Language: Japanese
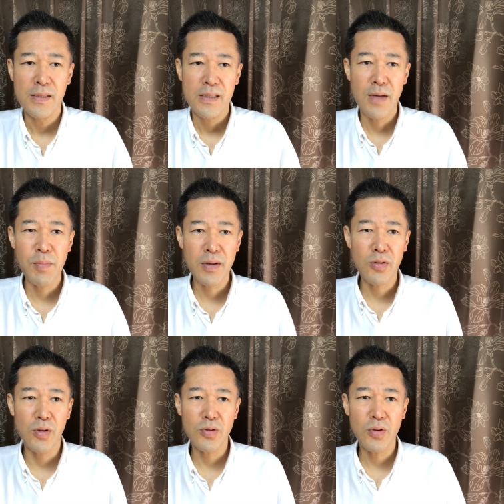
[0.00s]
やっぱ
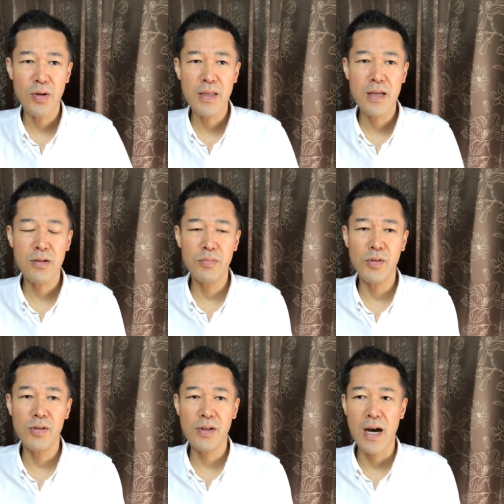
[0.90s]
こう衰えていく
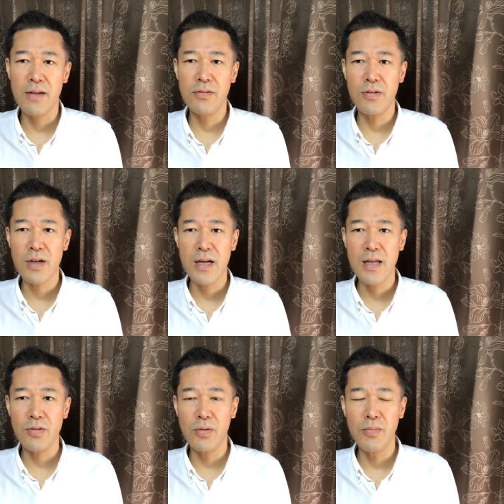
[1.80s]
ものがあるのか
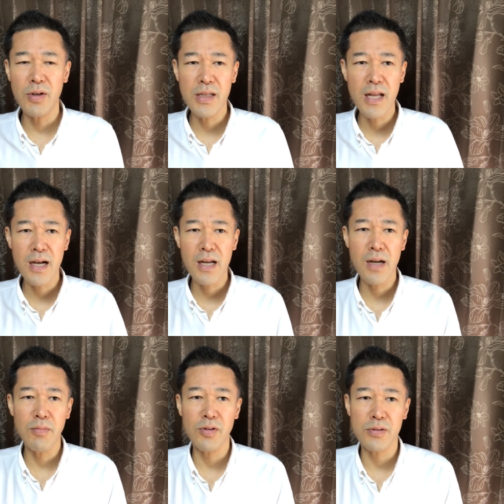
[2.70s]
なと思いなが
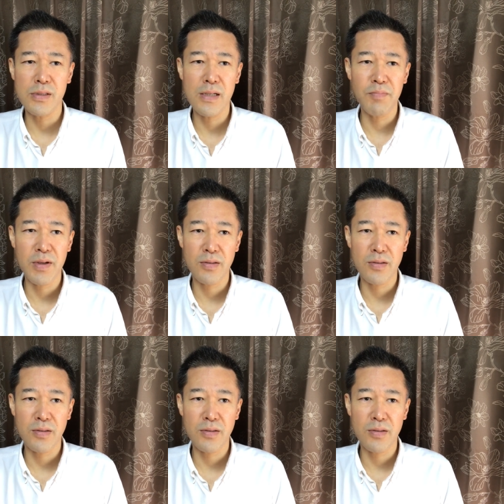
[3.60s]
らもやっぱ